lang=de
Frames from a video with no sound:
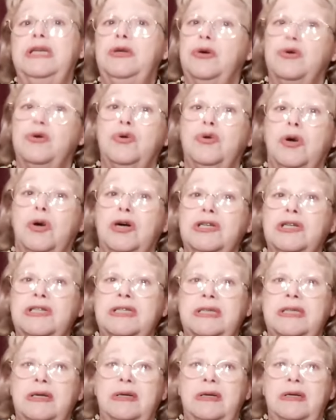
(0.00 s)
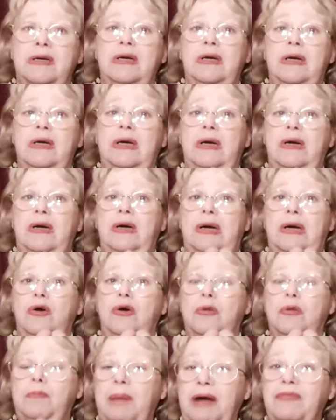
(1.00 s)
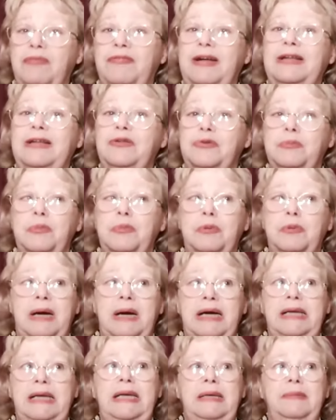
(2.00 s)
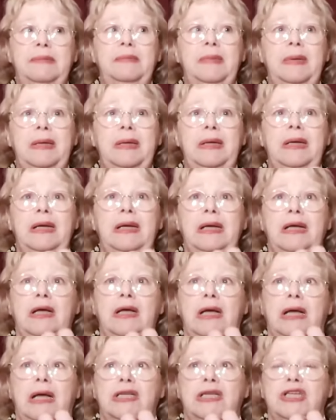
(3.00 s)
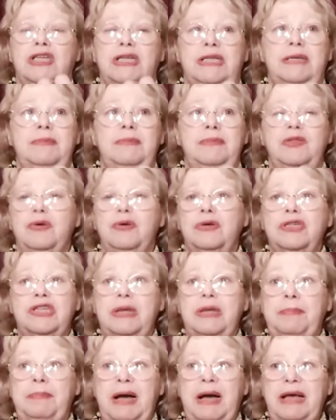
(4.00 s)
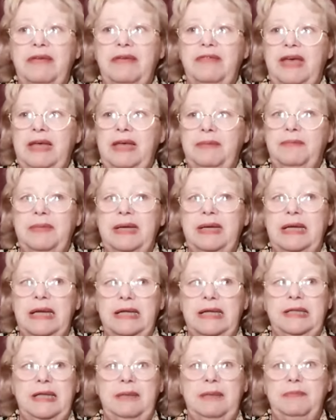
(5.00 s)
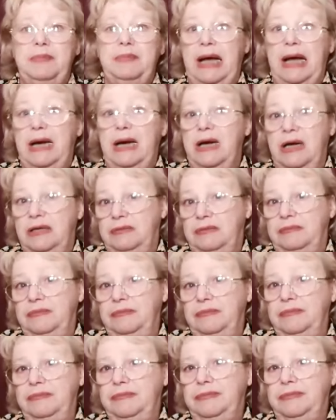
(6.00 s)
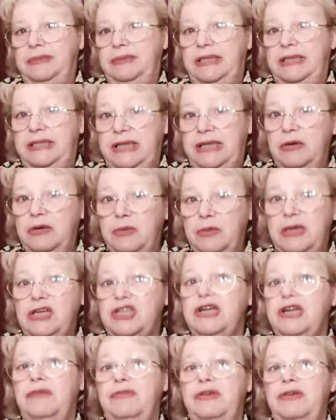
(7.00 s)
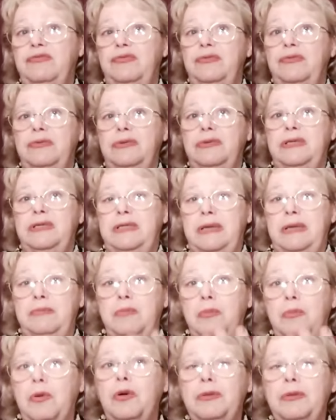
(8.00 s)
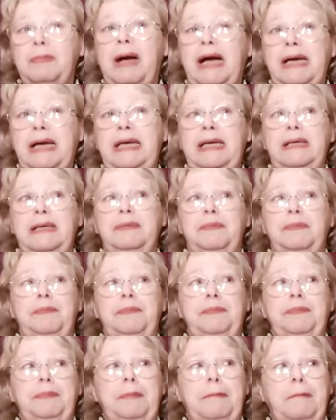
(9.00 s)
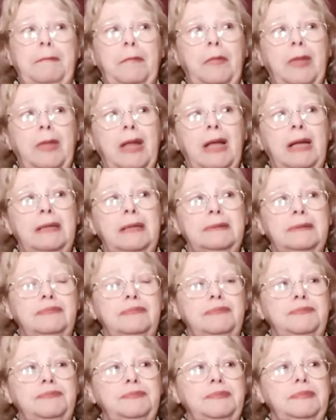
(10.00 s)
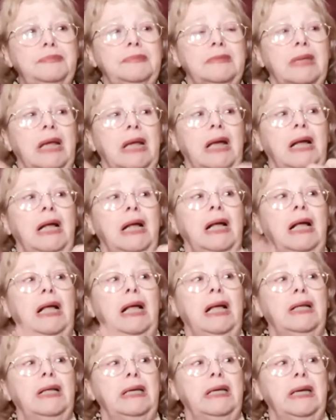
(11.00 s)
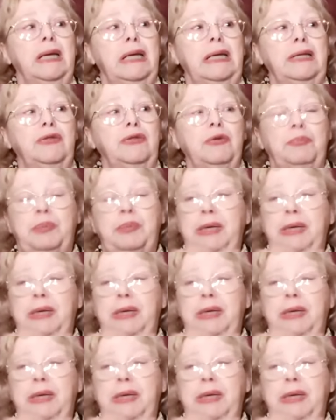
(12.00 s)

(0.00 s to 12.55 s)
Und dann sagte ich mir, so war es doch kein Traum. Er war es, den ich sah, mein Mann. Und nun verdanke ich Ihnen, Katharin, dass Sie mir etwas gesagt haben, wo es bei